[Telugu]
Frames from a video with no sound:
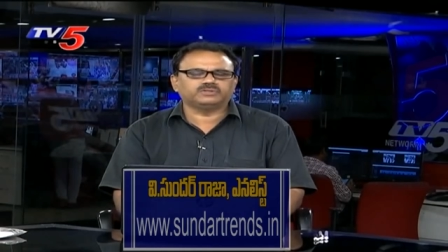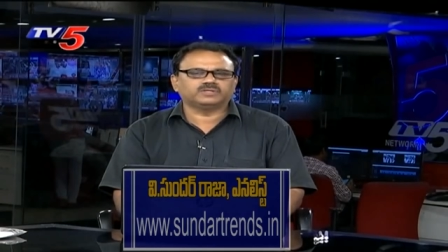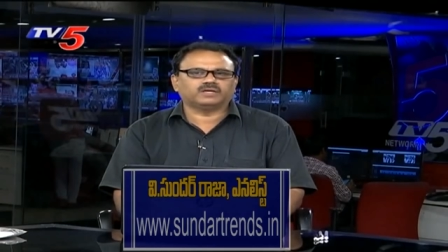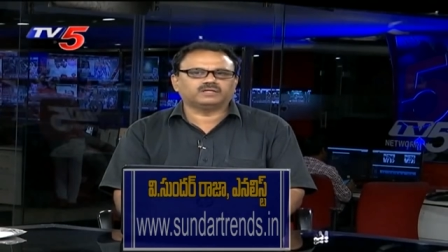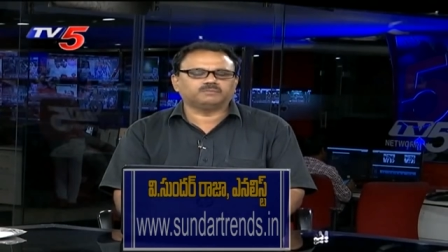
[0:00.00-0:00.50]

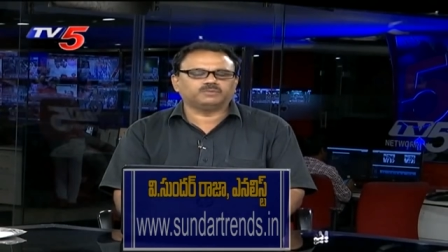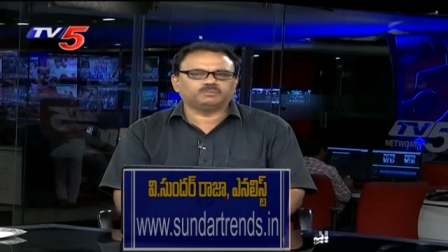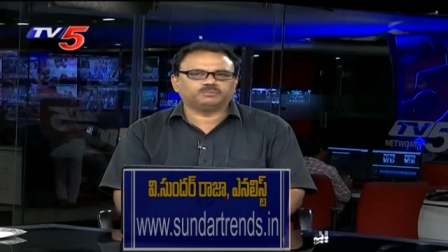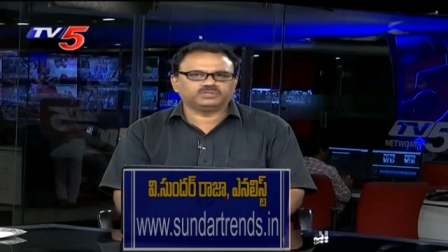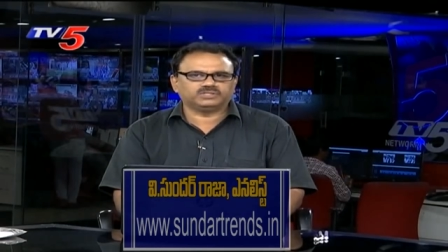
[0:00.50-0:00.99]
షార్ట్ టర్మ్లో
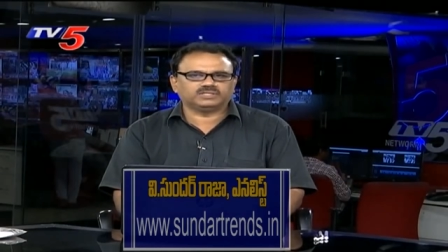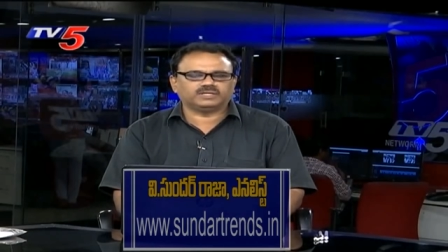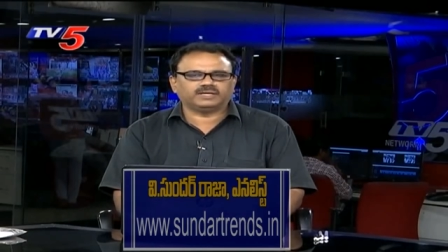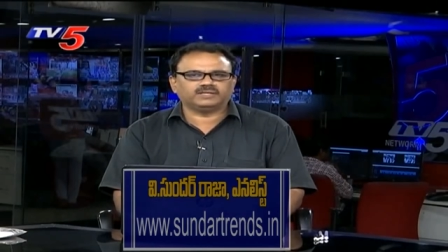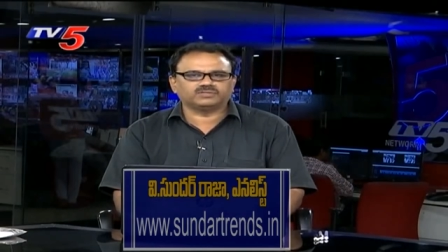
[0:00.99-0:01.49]

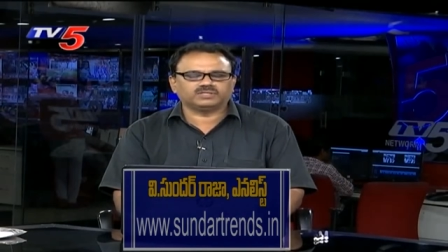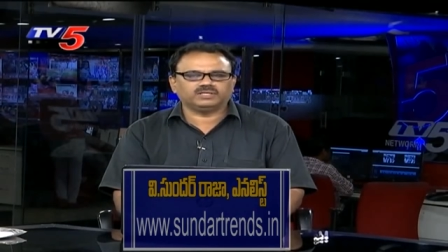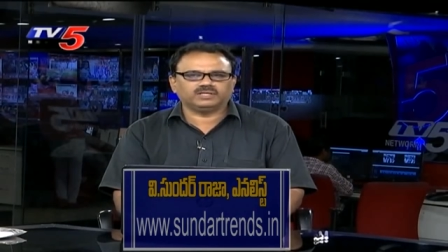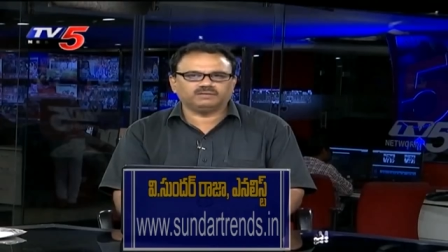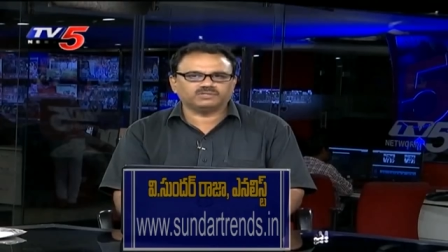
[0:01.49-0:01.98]
పొజిషన్ ట్రేడర్స్కి
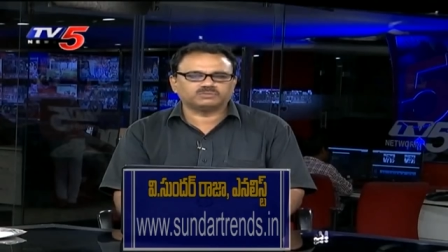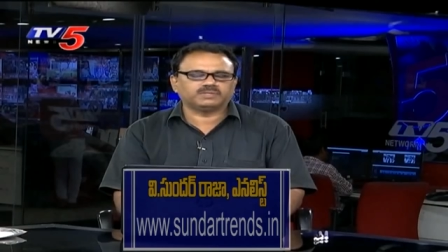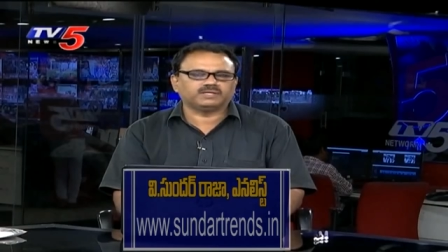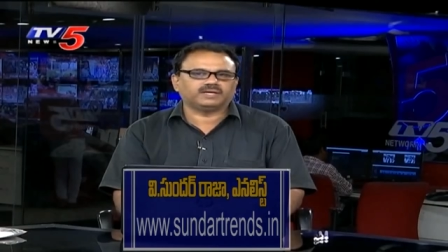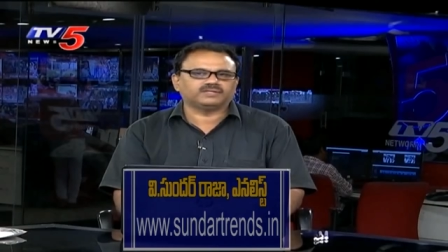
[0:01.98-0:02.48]

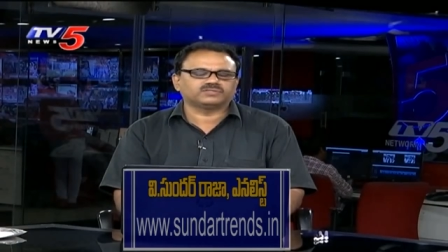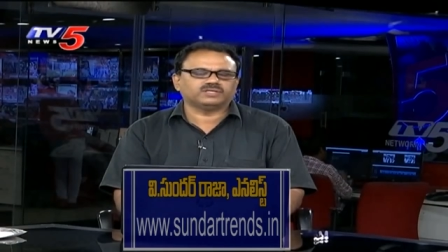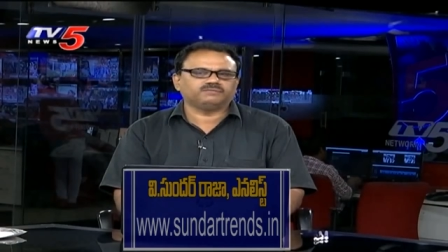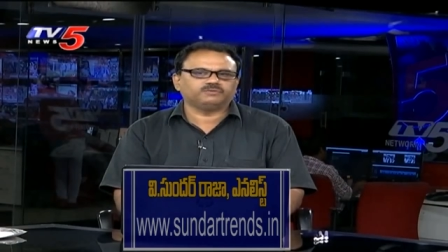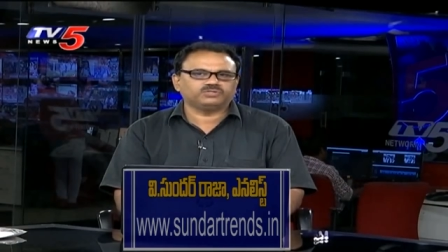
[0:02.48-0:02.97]
ఇన్వెస్ట్మెంట్
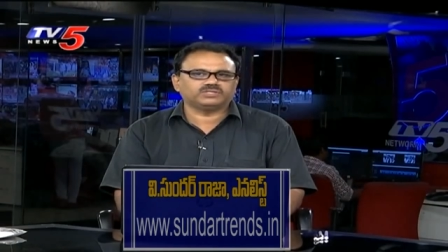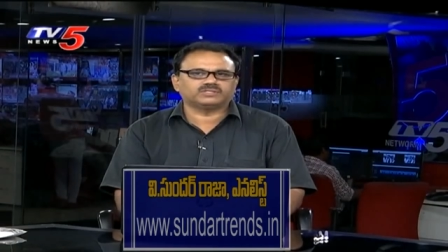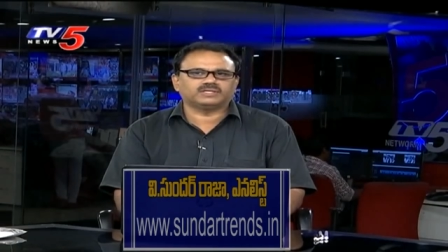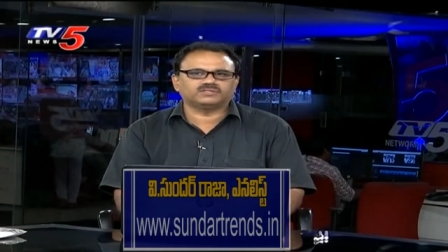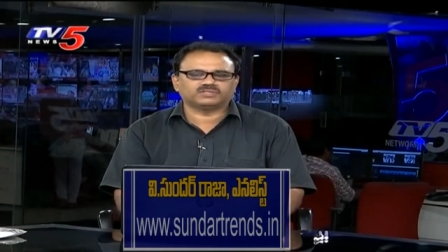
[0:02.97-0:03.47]
ట్రేడర్స్కి
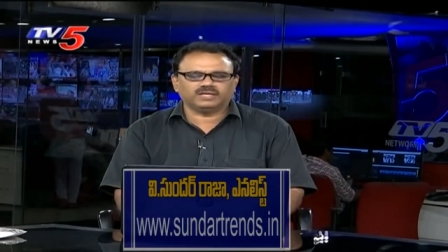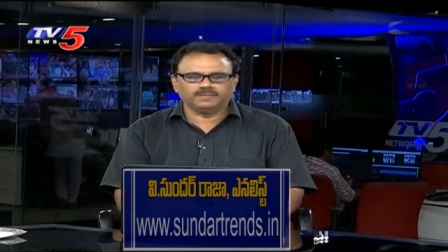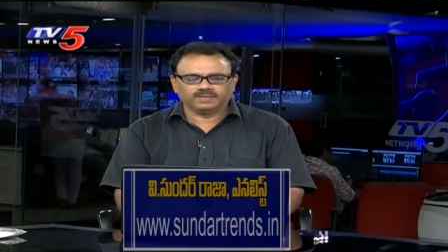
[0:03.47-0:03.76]
ఫ్యూచర్స్ ట్రేడర్స్కి